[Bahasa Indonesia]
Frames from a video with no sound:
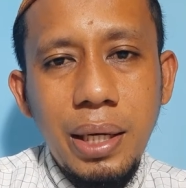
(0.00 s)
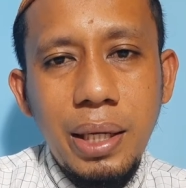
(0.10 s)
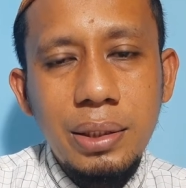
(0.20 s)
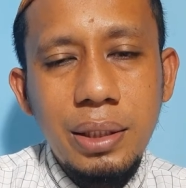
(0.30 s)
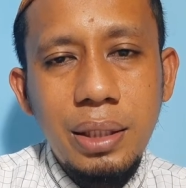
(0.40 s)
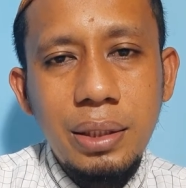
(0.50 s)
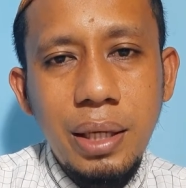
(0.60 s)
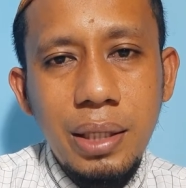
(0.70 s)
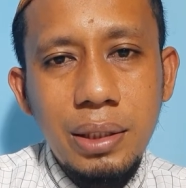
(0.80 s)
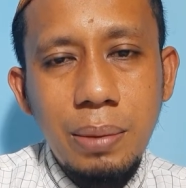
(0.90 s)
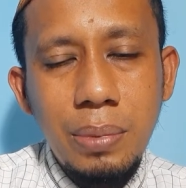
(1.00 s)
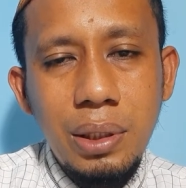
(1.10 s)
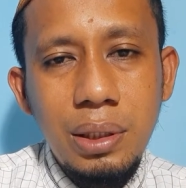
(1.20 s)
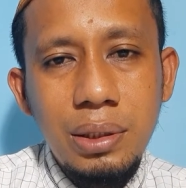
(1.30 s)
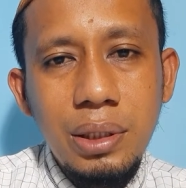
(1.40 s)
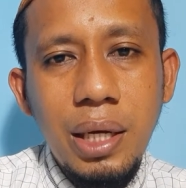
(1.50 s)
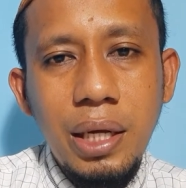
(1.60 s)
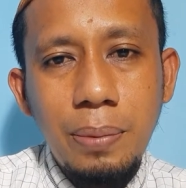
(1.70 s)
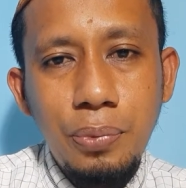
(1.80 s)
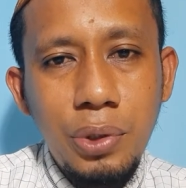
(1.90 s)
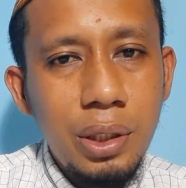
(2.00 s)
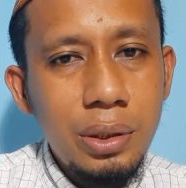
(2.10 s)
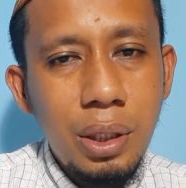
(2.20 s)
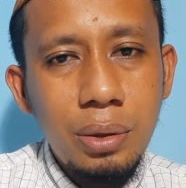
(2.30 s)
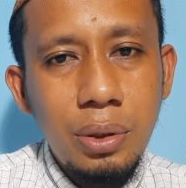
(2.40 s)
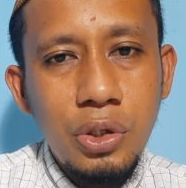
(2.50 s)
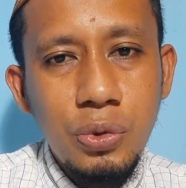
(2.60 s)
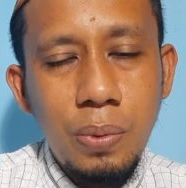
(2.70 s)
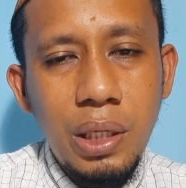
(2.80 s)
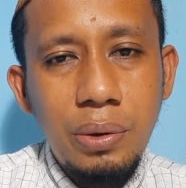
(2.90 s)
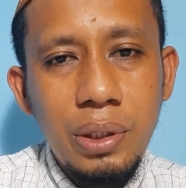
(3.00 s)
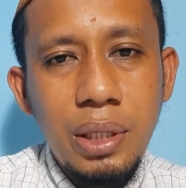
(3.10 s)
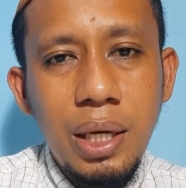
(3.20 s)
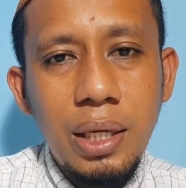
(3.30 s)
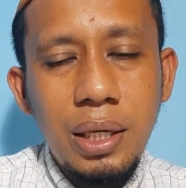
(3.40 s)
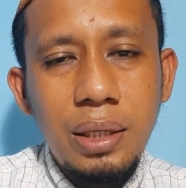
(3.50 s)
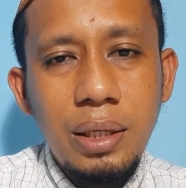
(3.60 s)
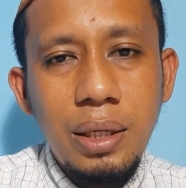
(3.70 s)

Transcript: yang senantiasa mencari ampunan Allah Subhanahu wa taala.